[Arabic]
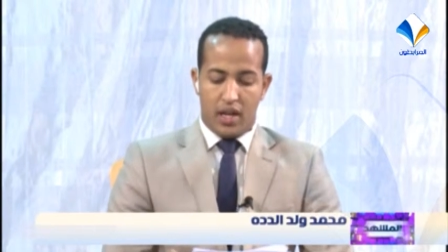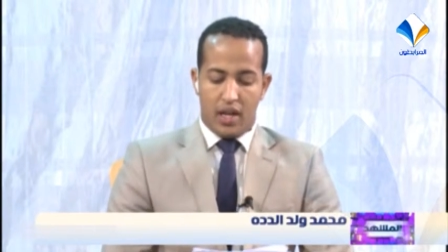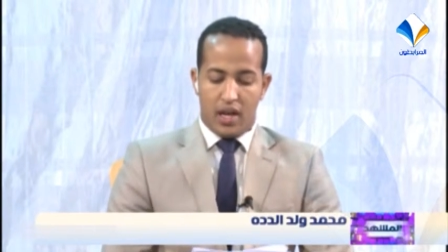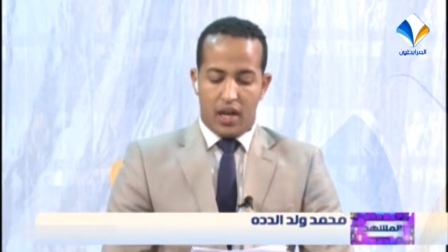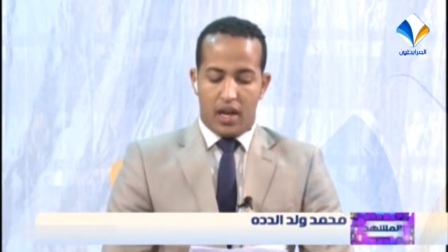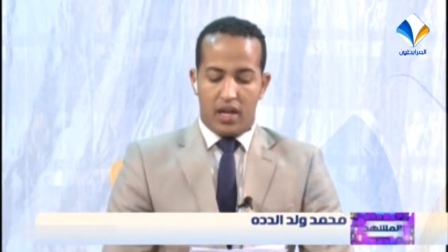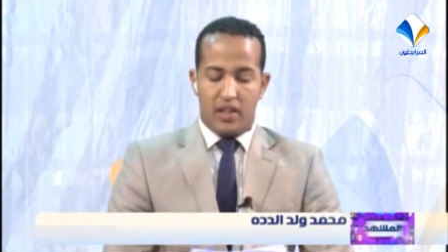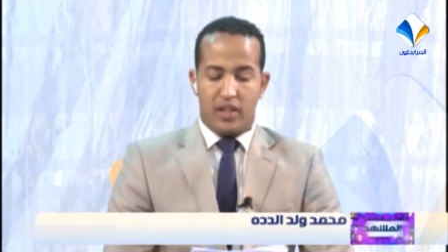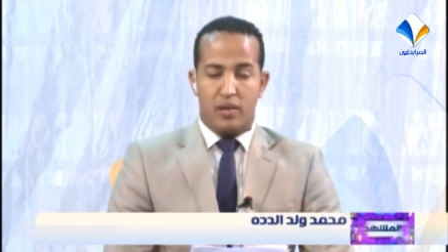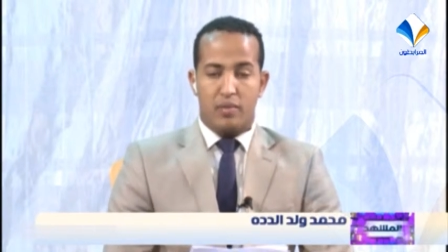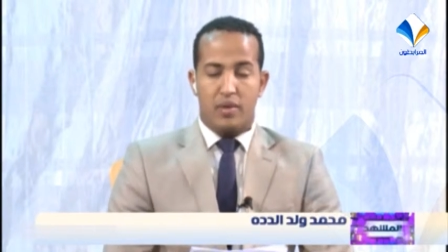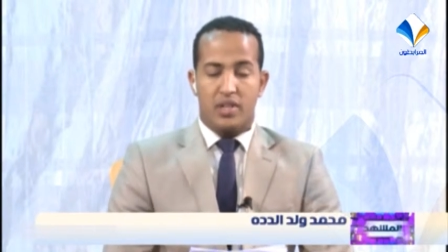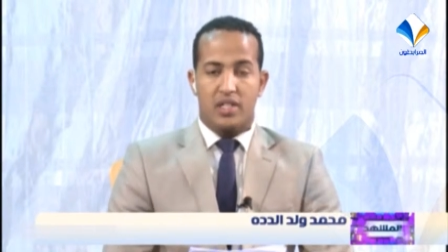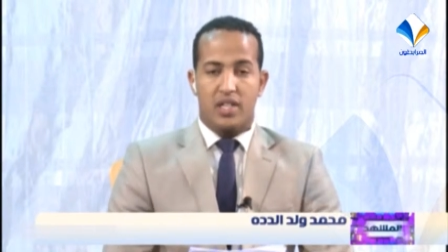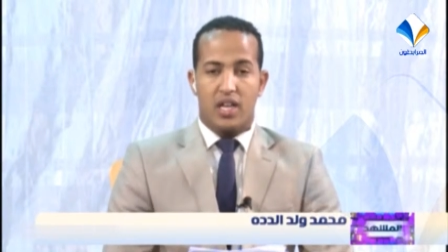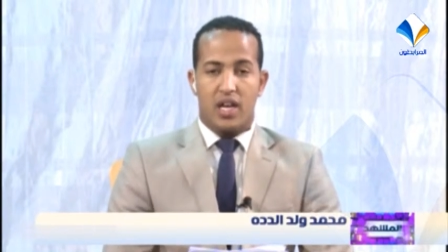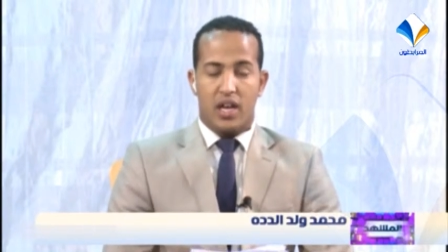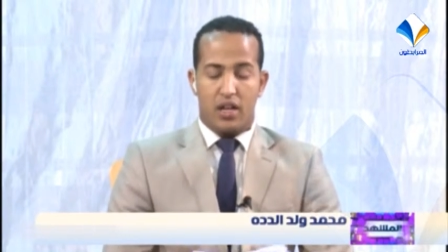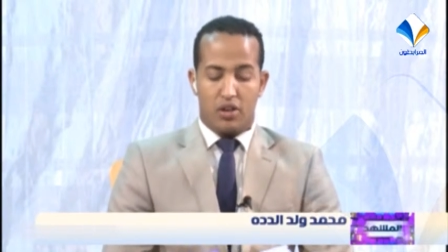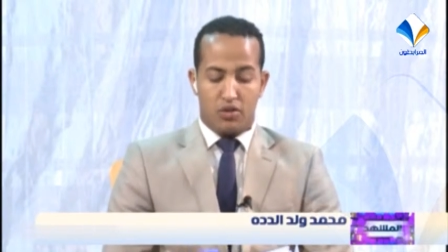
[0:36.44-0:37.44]
هذا
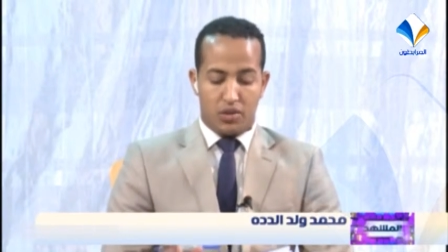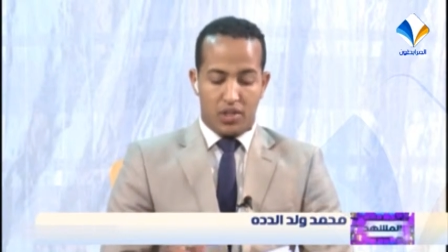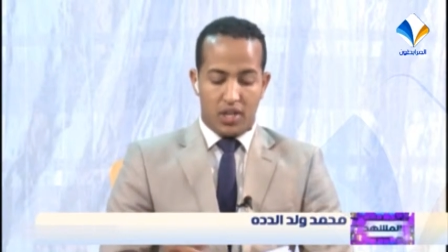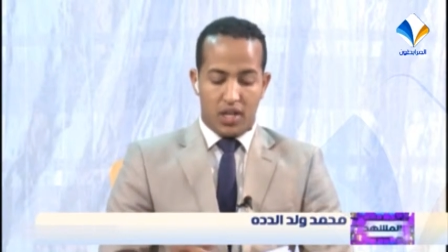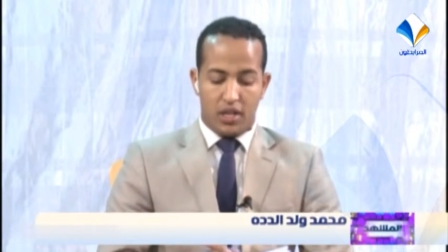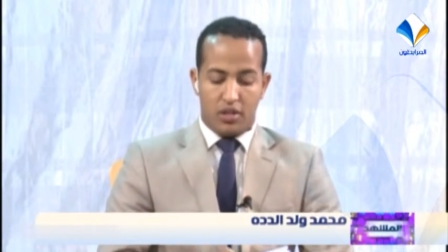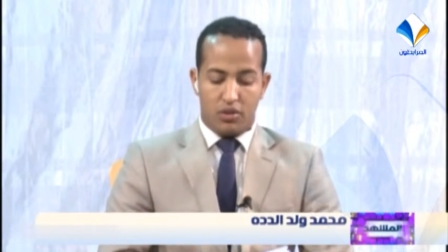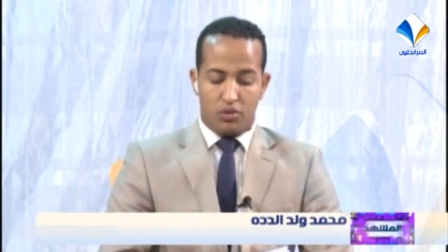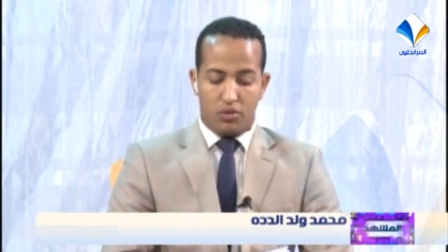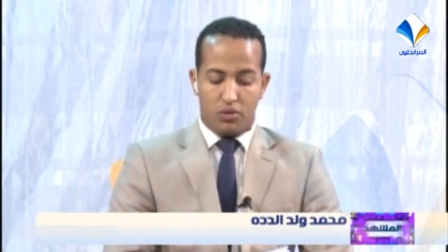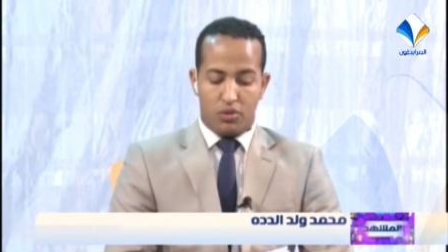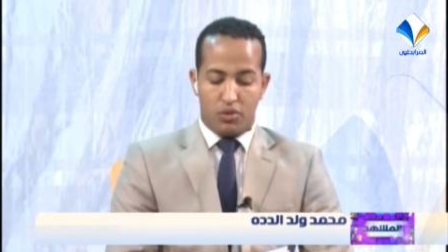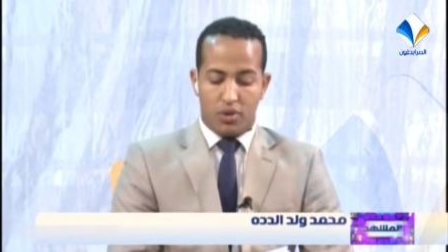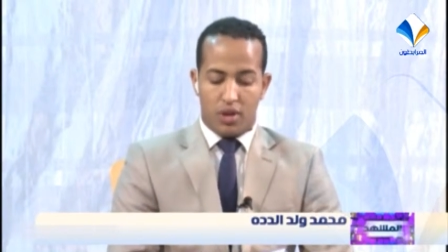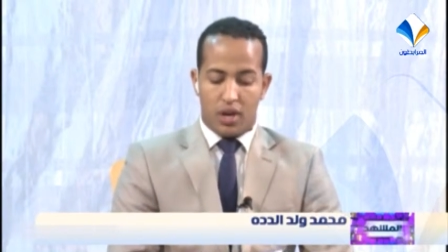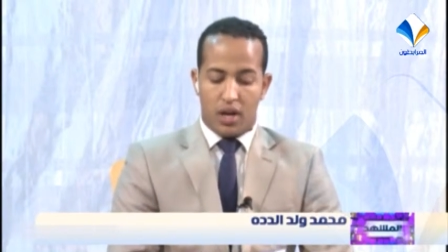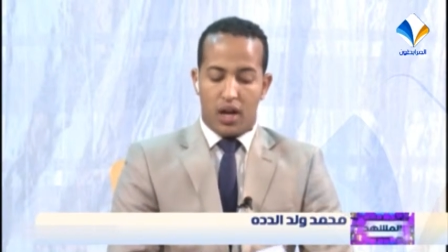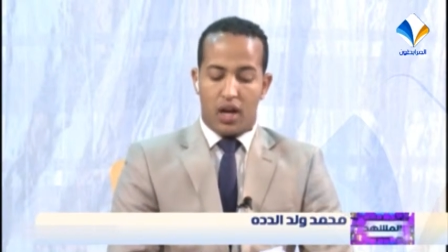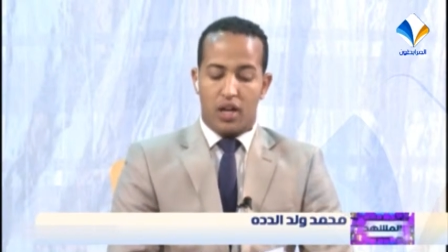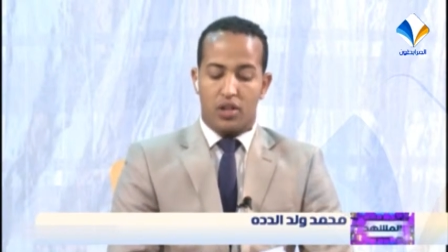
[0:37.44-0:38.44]
المساء نسلط
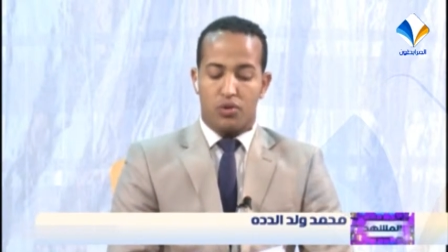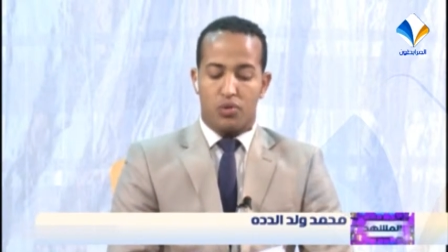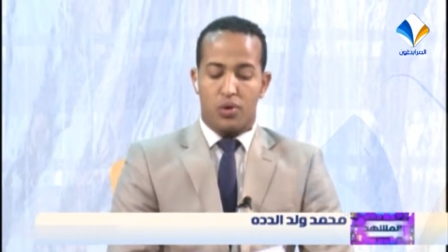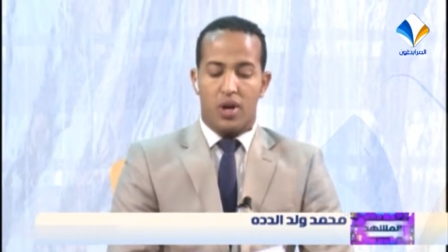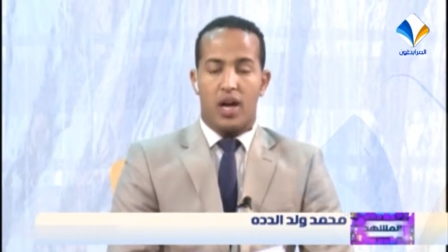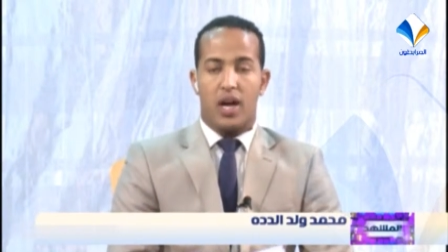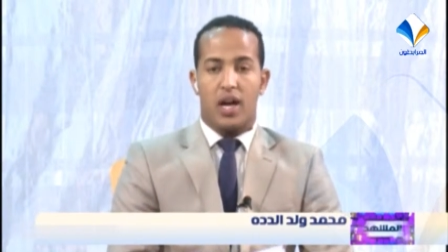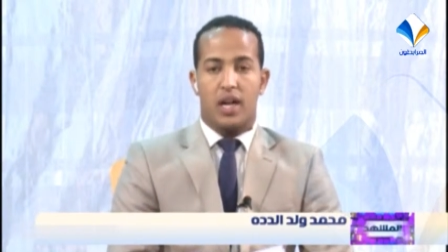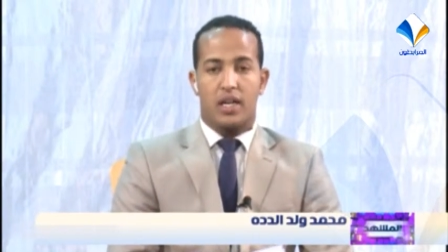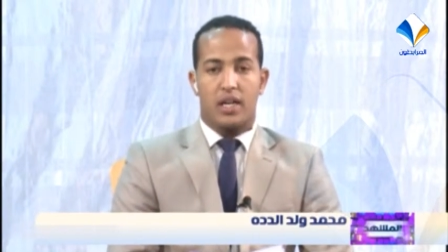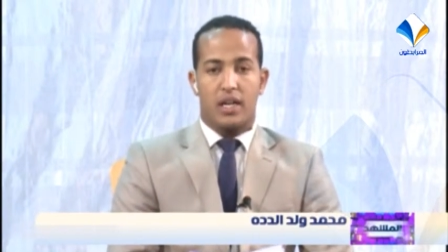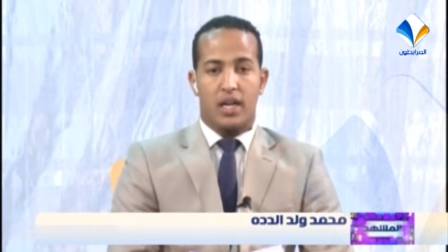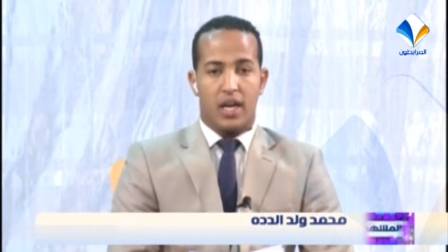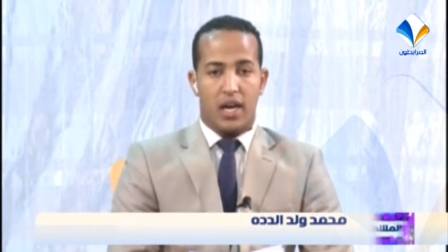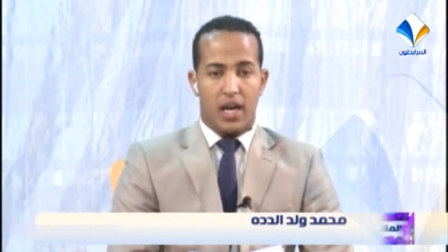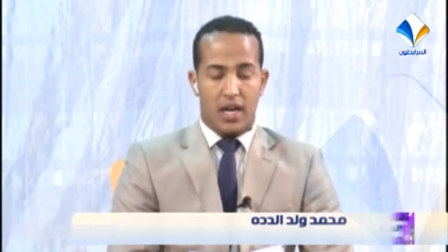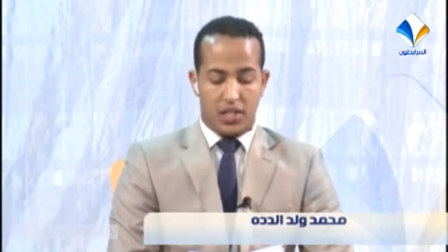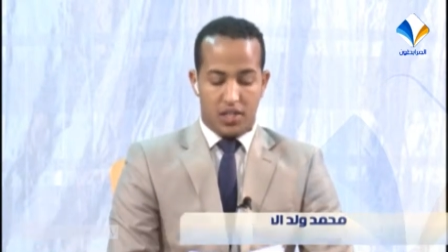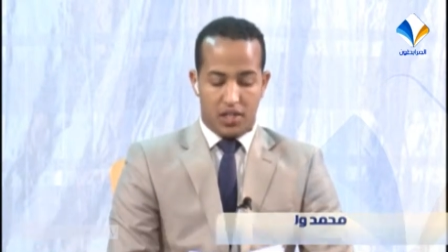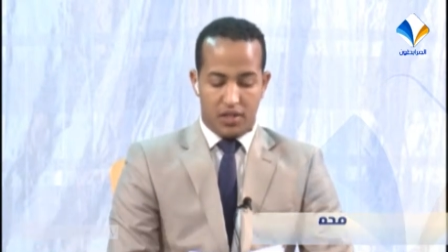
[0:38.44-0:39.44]
أضواء
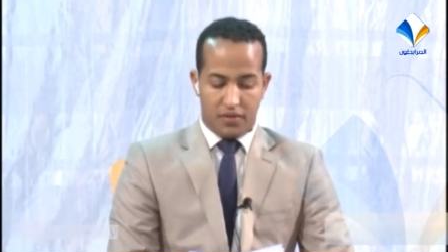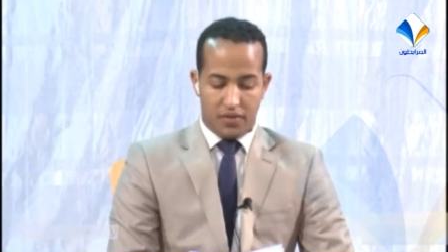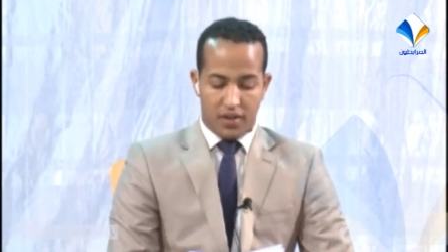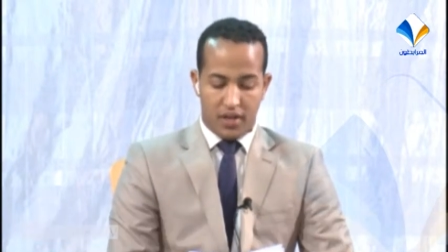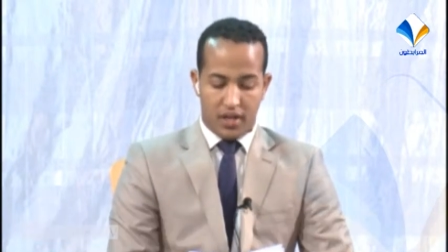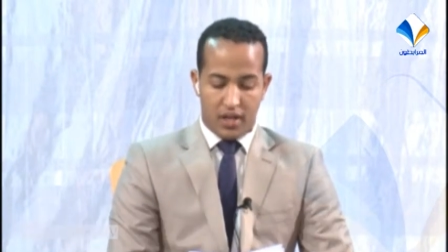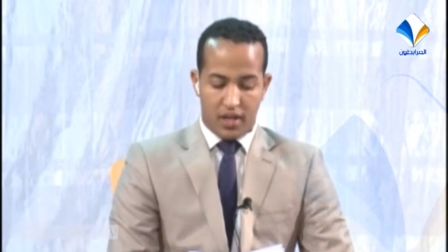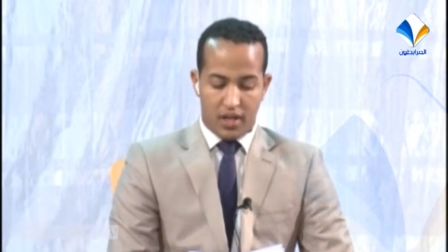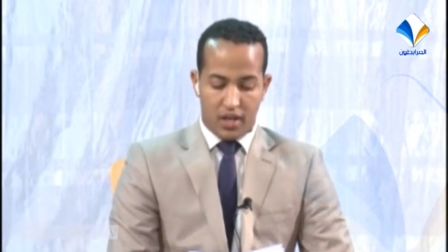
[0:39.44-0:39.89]
النقاش فيه